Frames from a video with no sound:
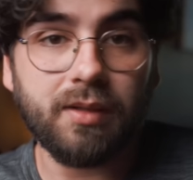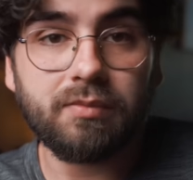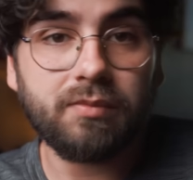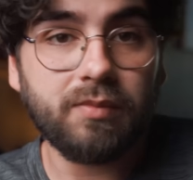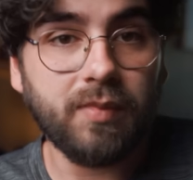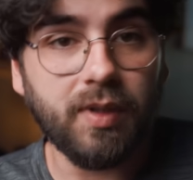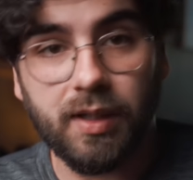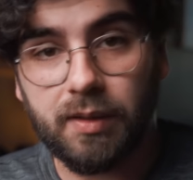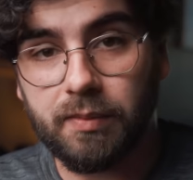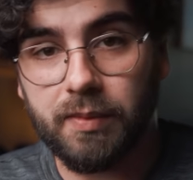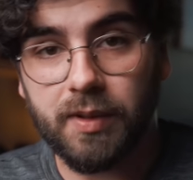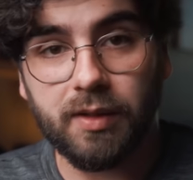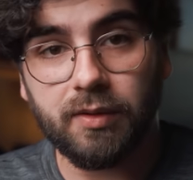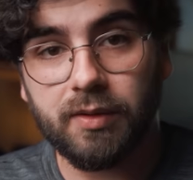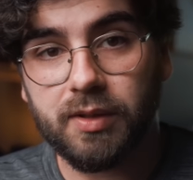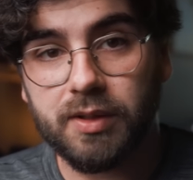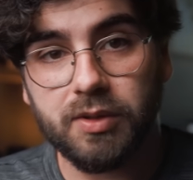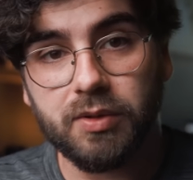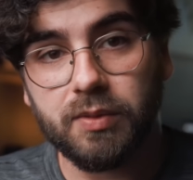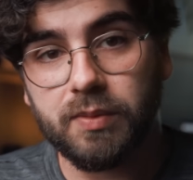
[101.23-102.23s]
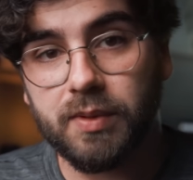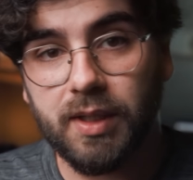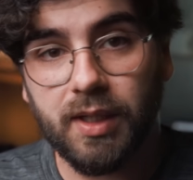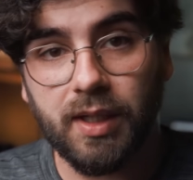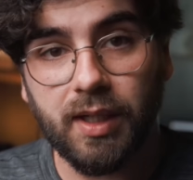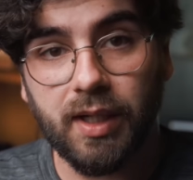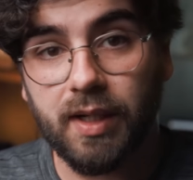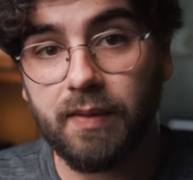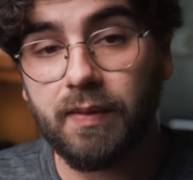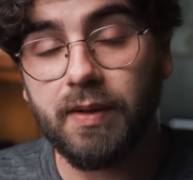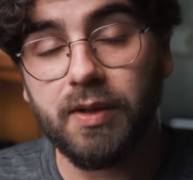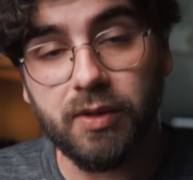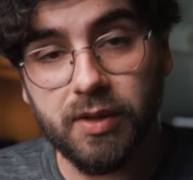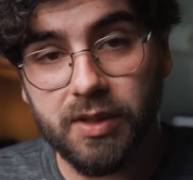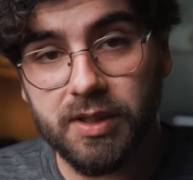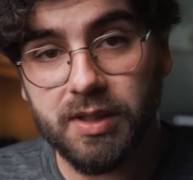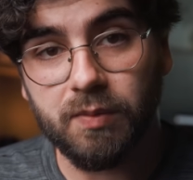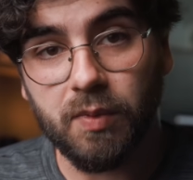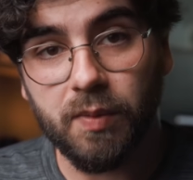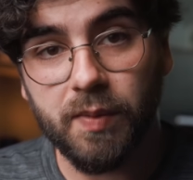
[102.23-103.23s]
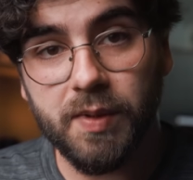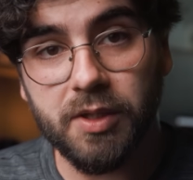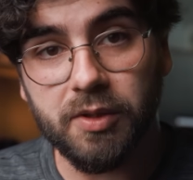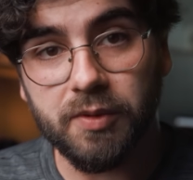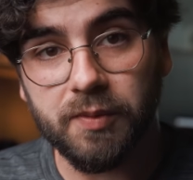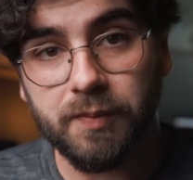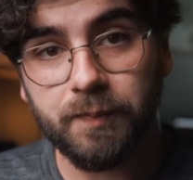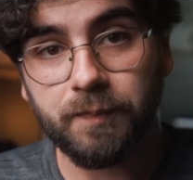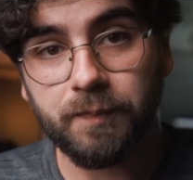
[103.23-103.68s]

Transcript: en el vídeo que estuviera grabando en ese momento.